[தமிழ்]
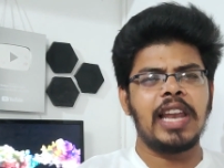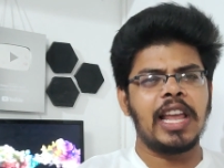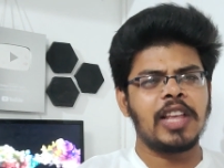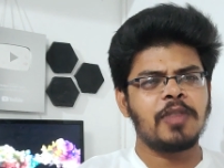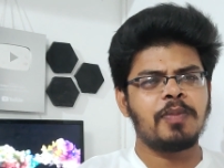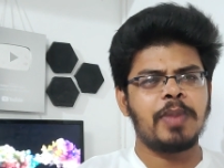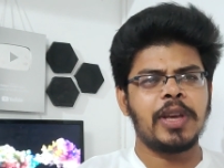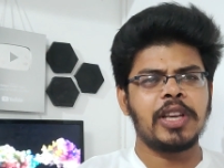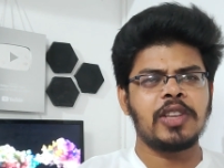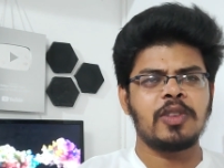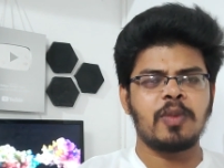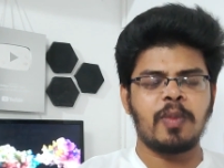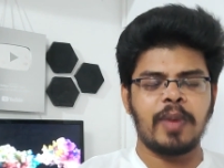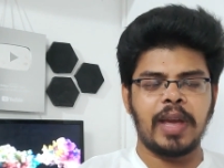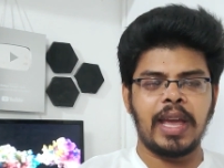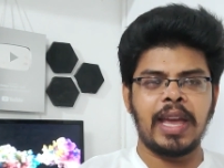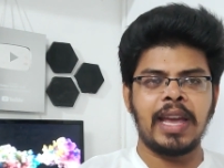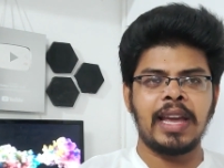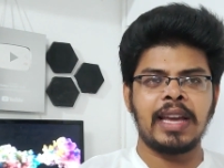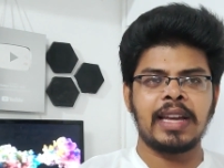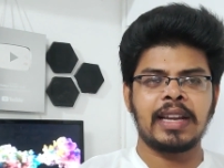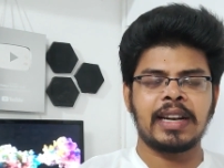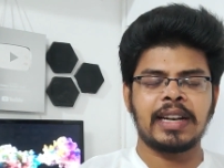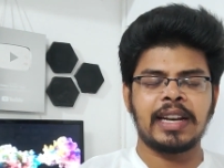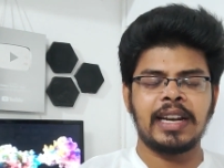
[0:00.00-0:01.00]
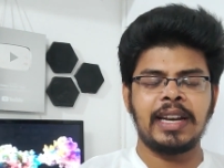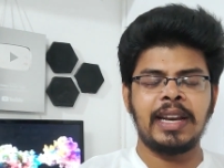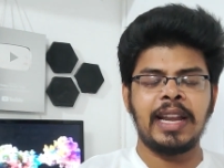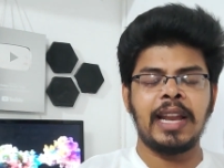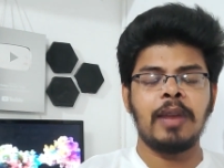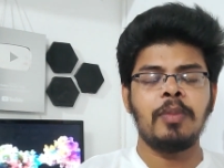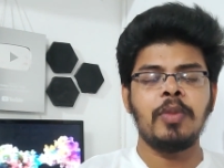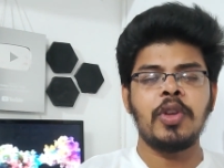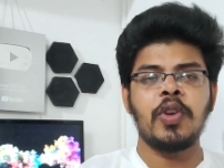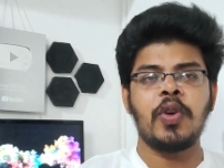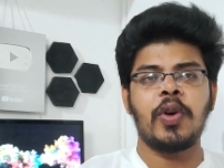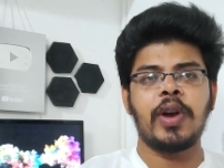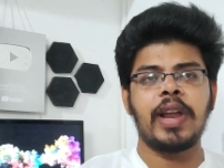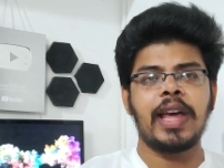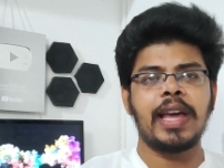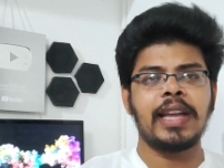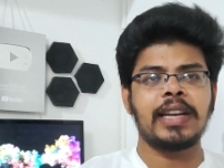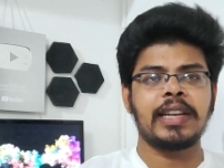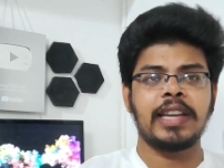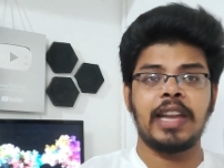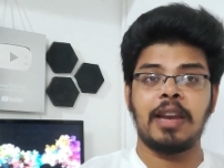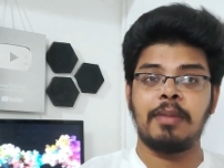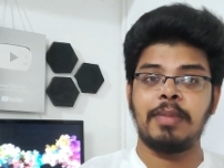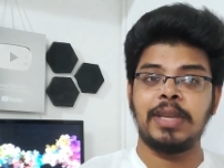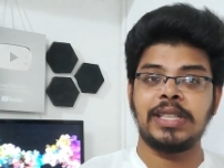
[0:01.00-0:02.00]
எல்லா ஸ்பெக்ஸுமே ரியல்மியோட
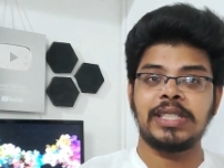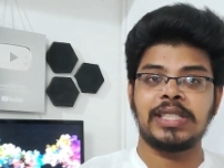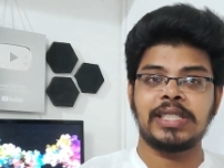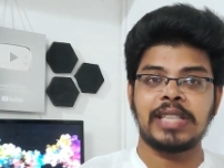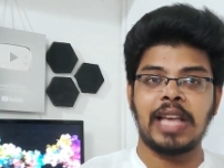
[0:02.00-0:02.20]
ரியல்மி